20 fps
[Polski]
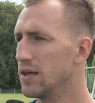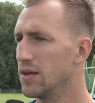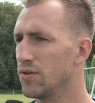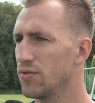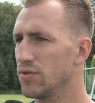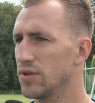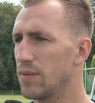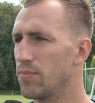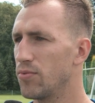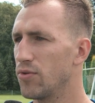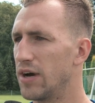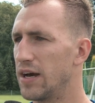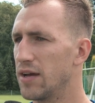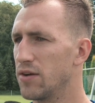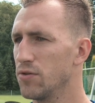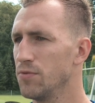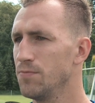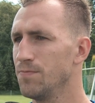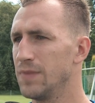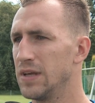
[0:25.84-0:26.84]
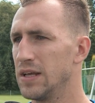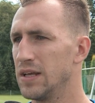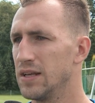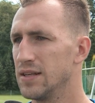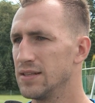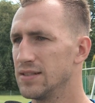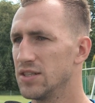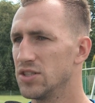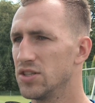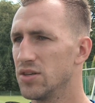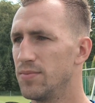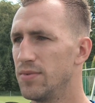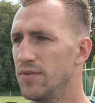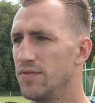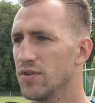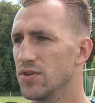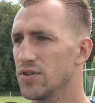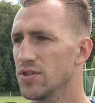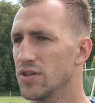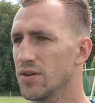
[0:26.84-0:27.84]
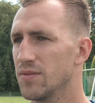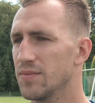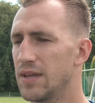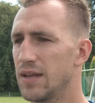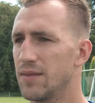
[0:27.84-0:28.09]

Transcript: rundę pucharu z niecierpliwością.